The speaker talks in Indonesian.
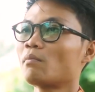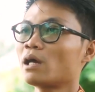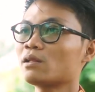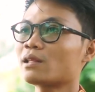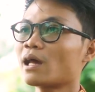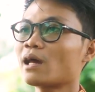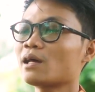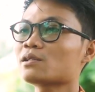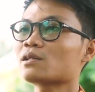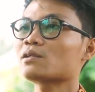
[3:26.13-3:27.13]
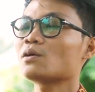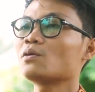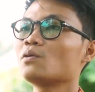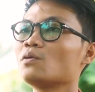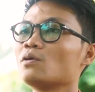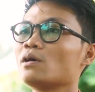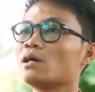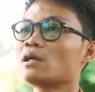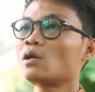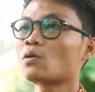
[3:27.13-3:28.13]
maintenance atau
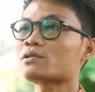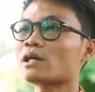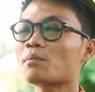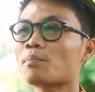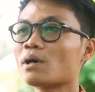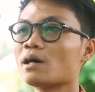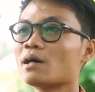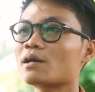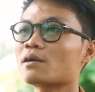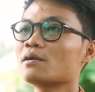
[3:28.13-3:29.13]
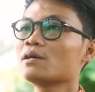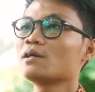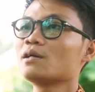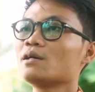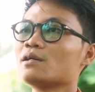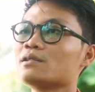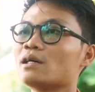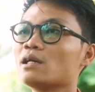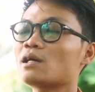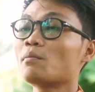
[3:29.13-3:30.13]
uh, down server
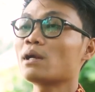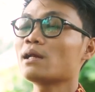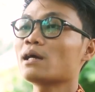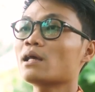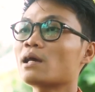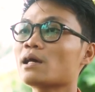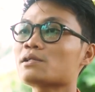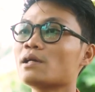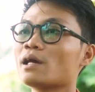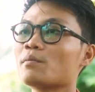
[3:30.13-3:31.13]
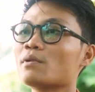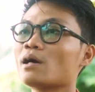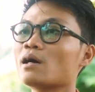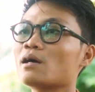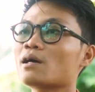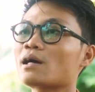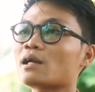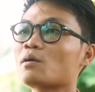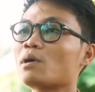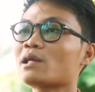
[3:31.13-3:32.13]
jadi kembali lagi ke SDM-nya,
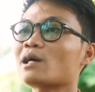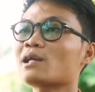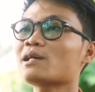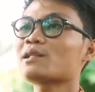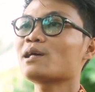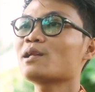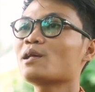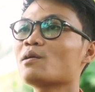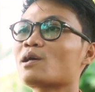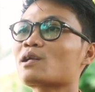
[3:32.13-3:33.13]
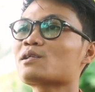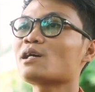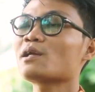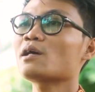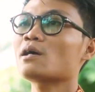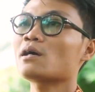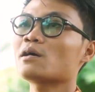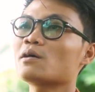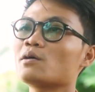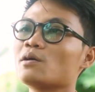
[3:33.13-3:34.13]
kan kebanyakan kita ini kerjanya
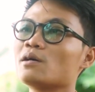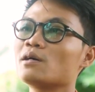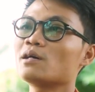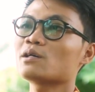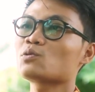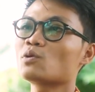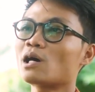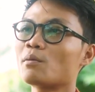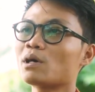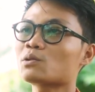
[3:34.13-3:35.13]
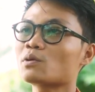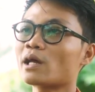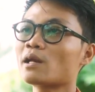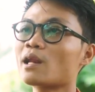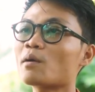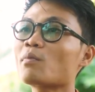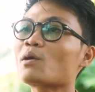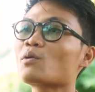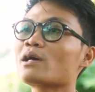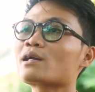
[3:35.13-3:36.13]
uh, sudah masuk deadline
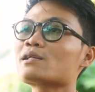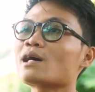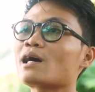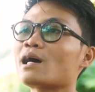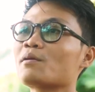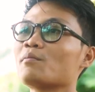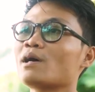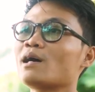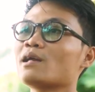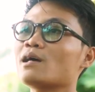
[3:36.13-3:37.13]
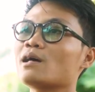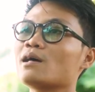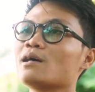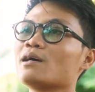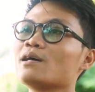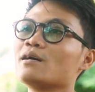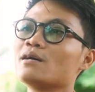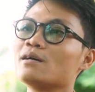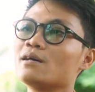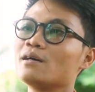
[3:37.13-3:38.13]
baru dikerjakan, makanya
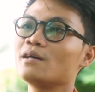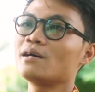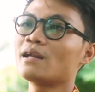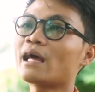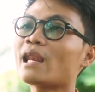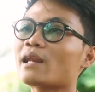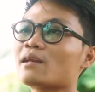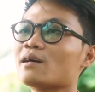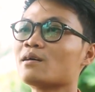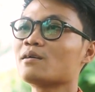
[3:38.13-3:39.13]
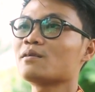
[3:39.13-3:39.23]
uh, lelet dia.